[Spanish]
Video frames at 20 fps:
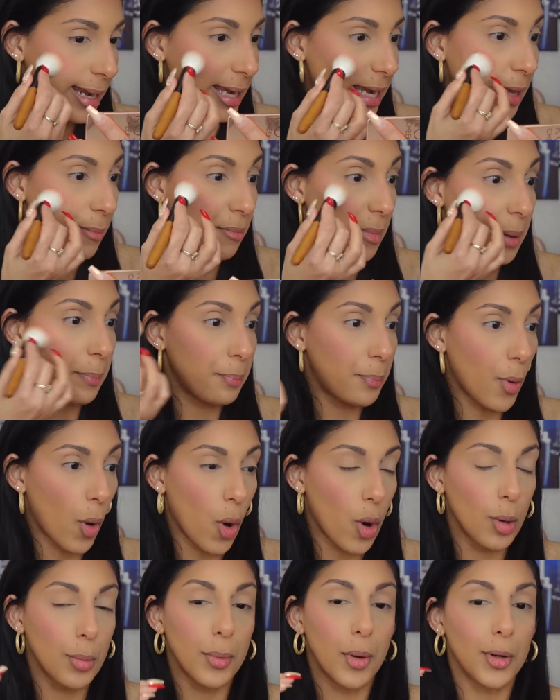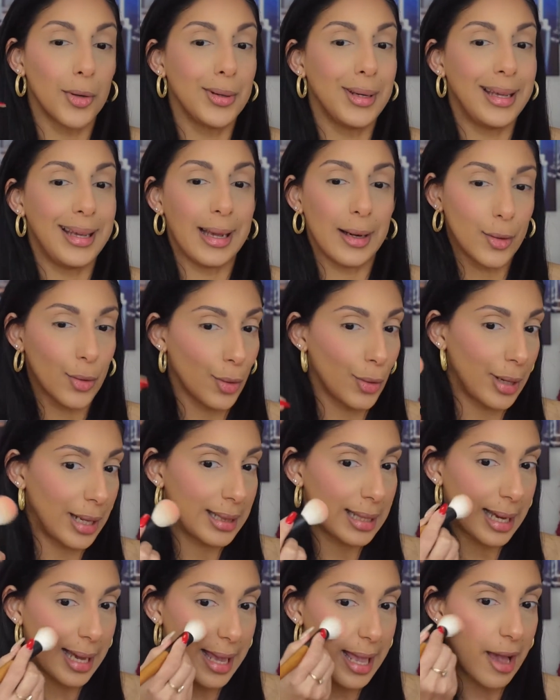ni mi polvo, ni el
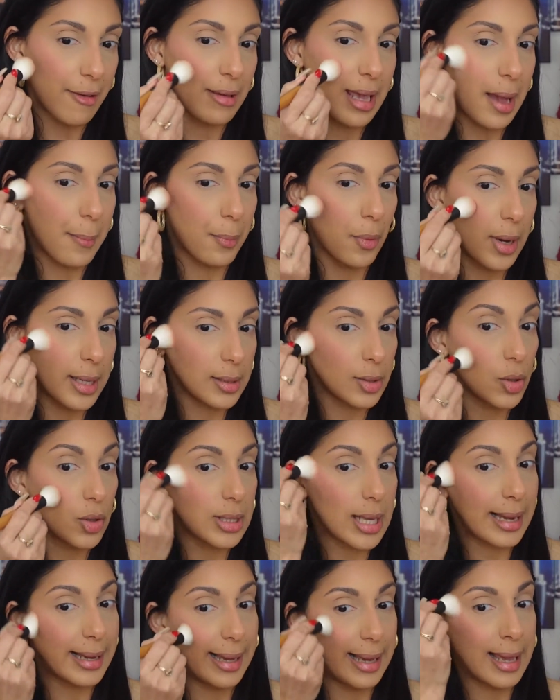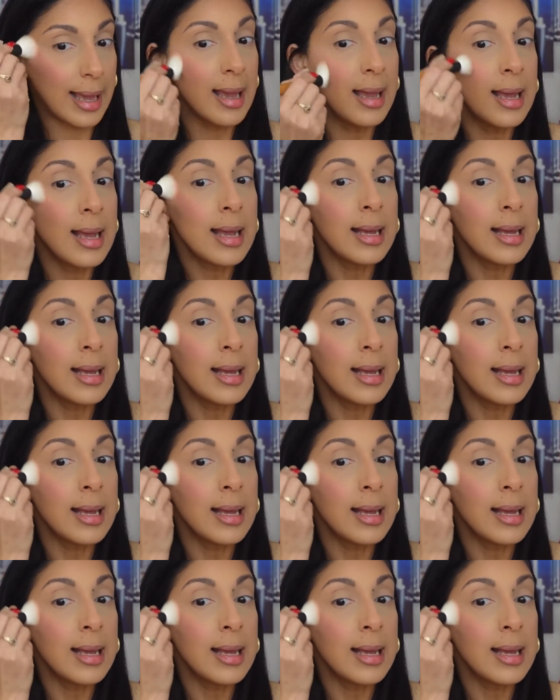colorete que ya había puesto, o sea que